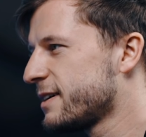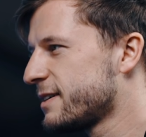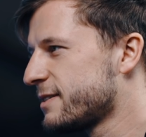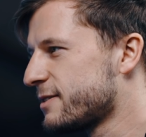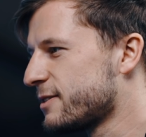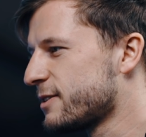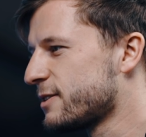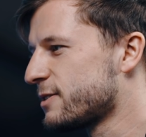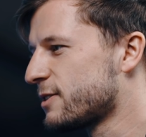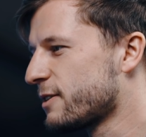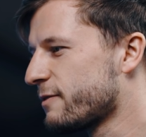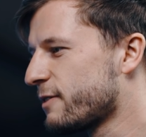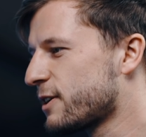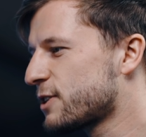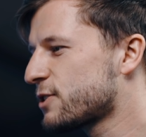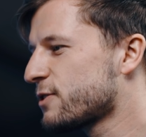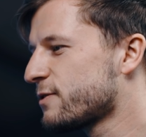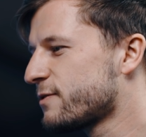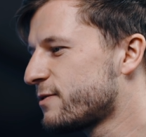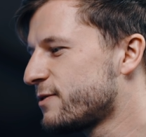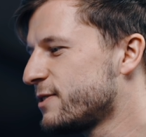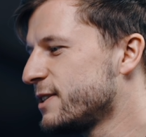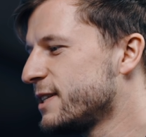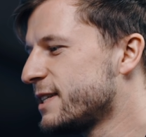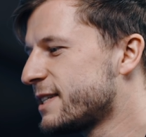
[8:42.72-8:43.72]
Nee, da war schon
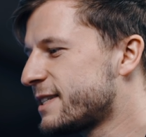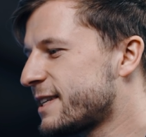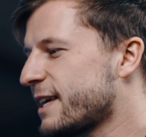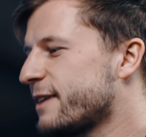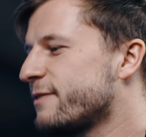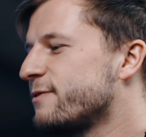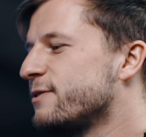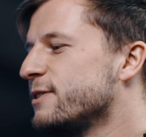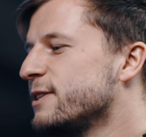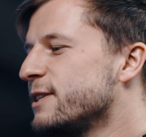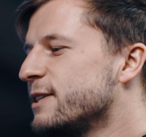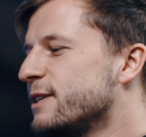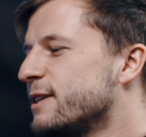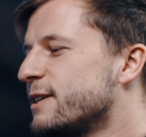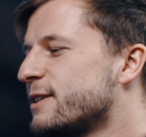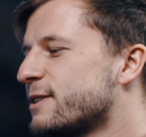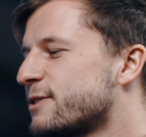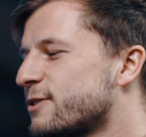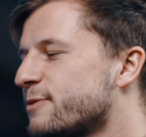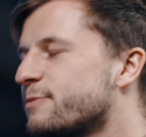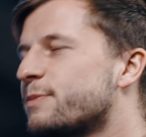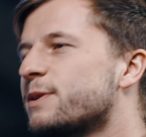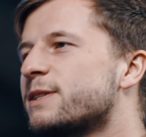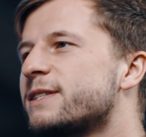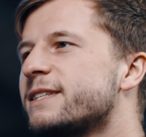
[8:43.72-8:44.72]
viel, sehr viel
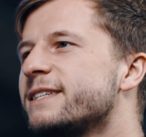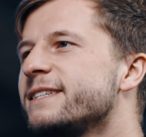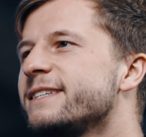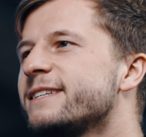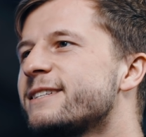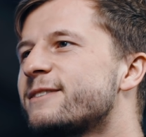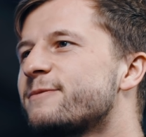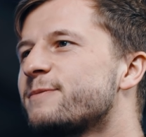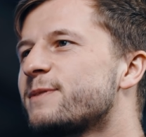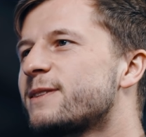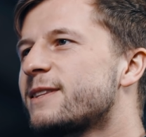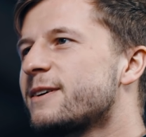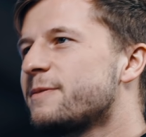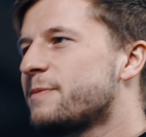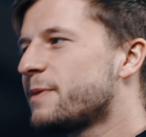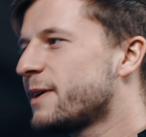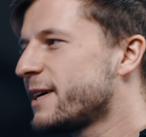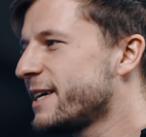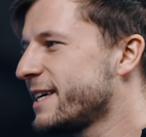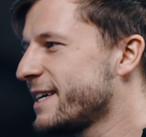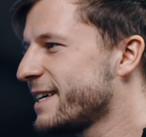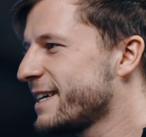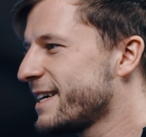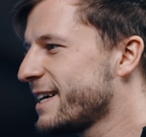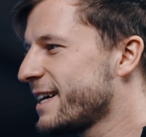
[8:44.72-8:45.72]
Sympathie jetzt mit
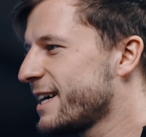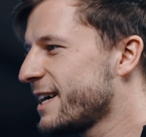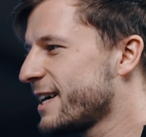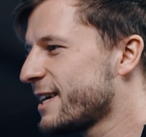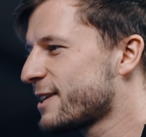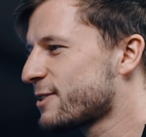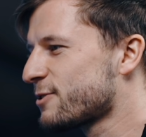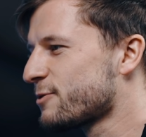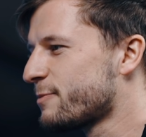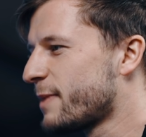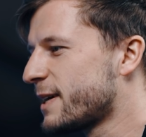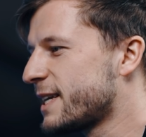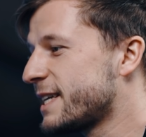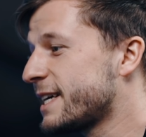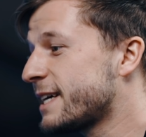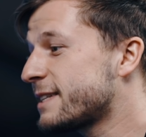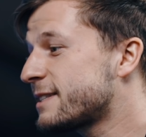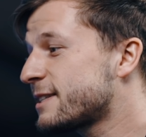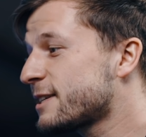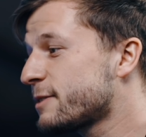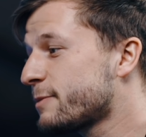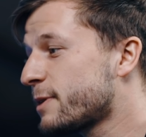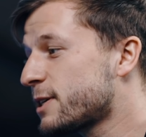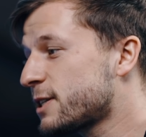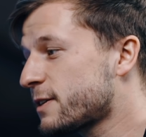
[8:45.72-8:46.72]
dabei. So meine
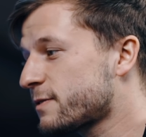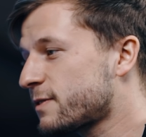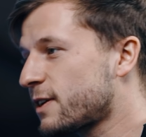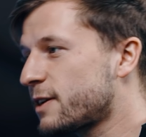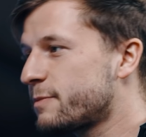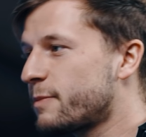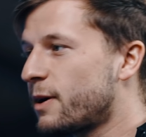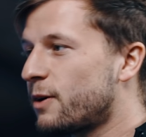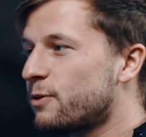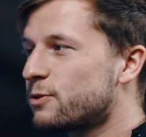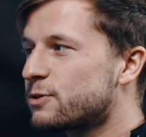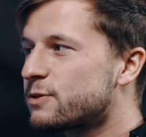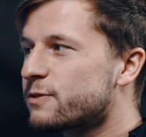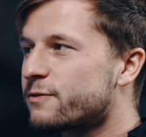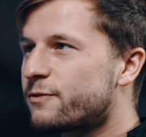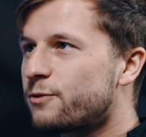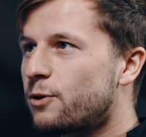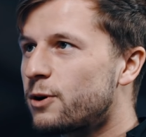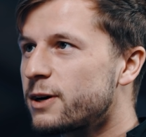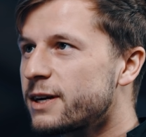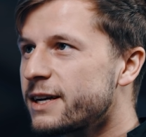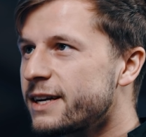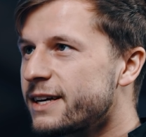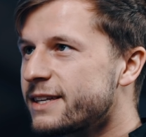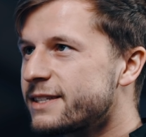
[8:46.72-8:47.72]
jetzige Mannschaft habe ich mal außen
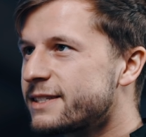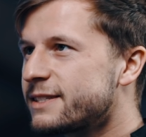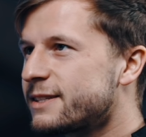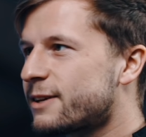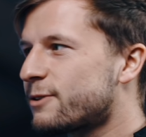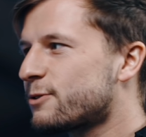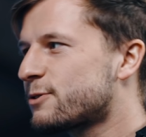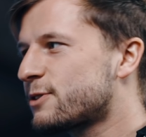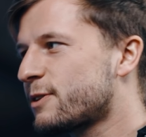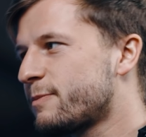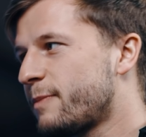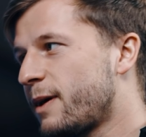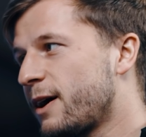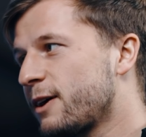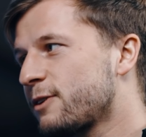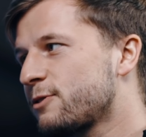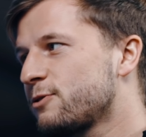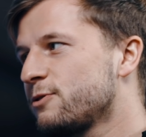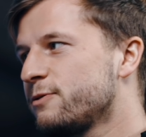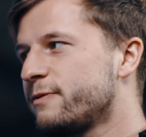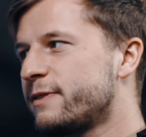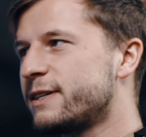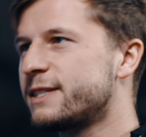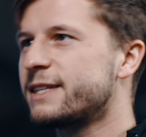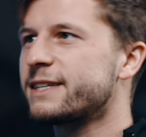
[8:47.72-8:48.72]
vor gelassen, außer
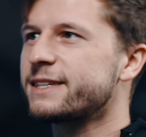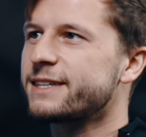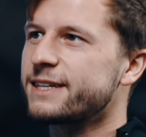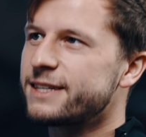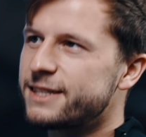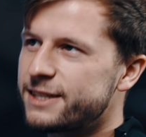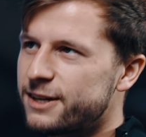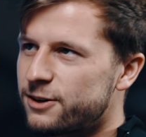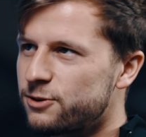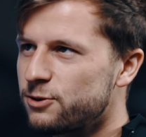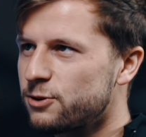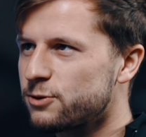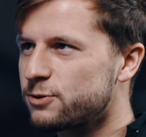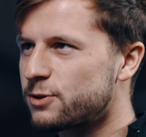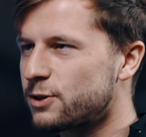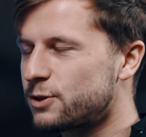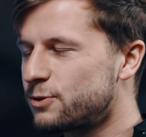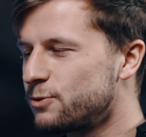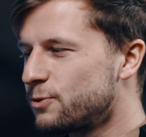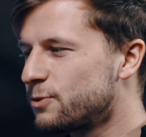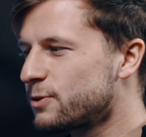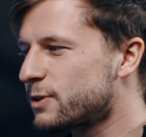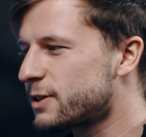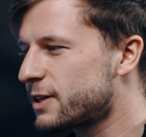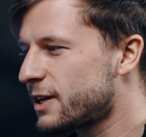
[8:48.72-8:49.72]
Marco, weil den kenne ich auch noch aus der
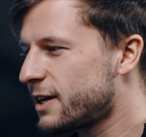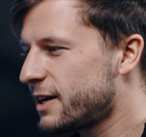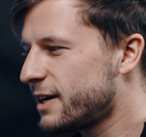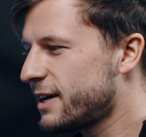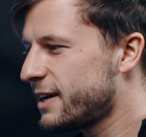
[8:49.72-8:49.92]
Jugend.